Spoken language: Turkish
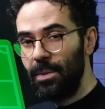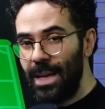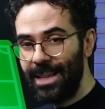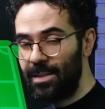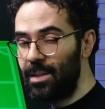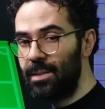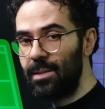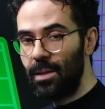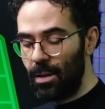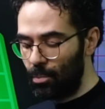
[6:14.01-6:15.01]
bir
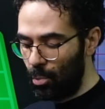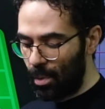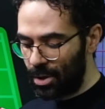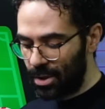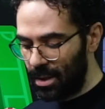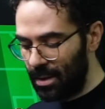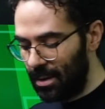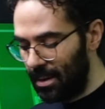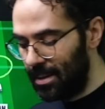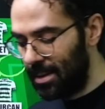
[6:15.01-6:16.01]
ekstrasını bu maçta
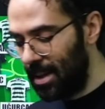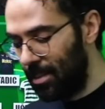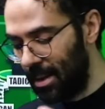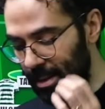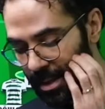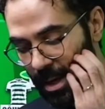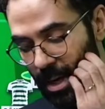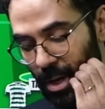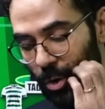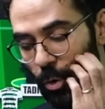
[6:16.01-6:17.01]
izleyebiliriz.
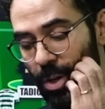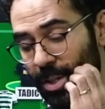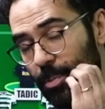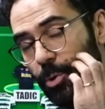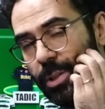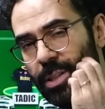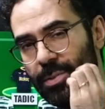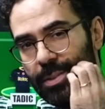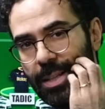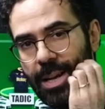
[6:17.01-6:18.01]
Konya Spor
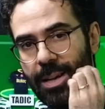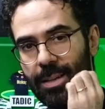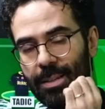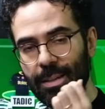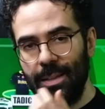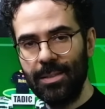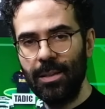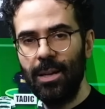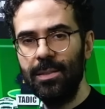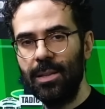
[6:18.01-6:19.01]
tarafında aslında
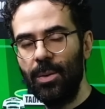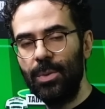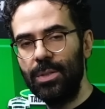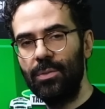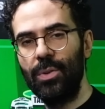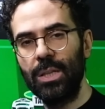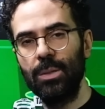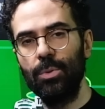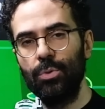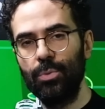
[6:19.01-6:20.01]
Galatasaray maçından
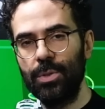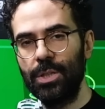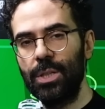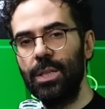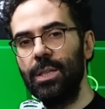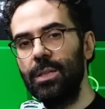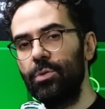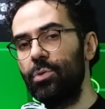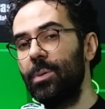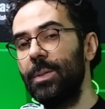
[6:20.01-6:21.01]
farklı bir hücum seçeneği
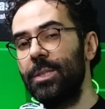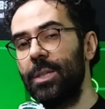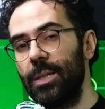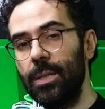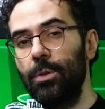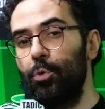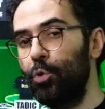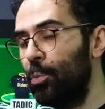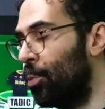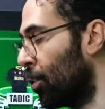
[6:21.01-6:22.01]
sunabileceklerini
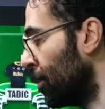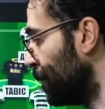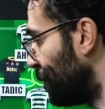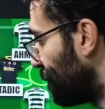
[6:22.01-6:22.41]
düşünmüyorum.